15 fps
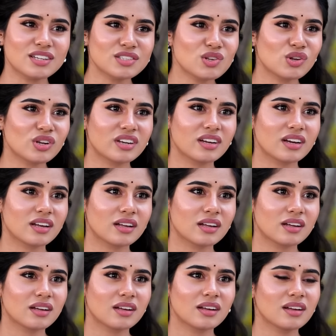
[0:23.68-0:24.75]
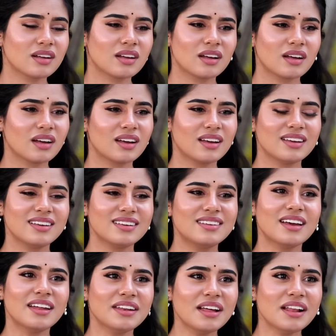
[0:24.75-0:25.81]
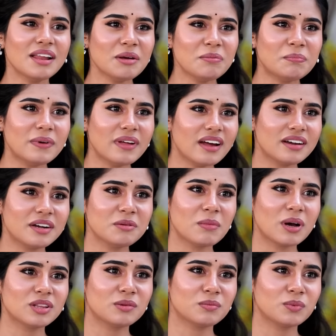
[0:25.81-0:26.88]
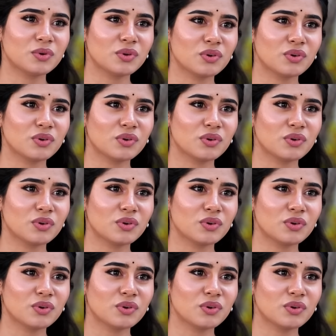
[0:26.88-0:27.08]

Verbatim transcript: என்ன சொல்றீங்க என்னால எப்படி ஆண்டி மாத்த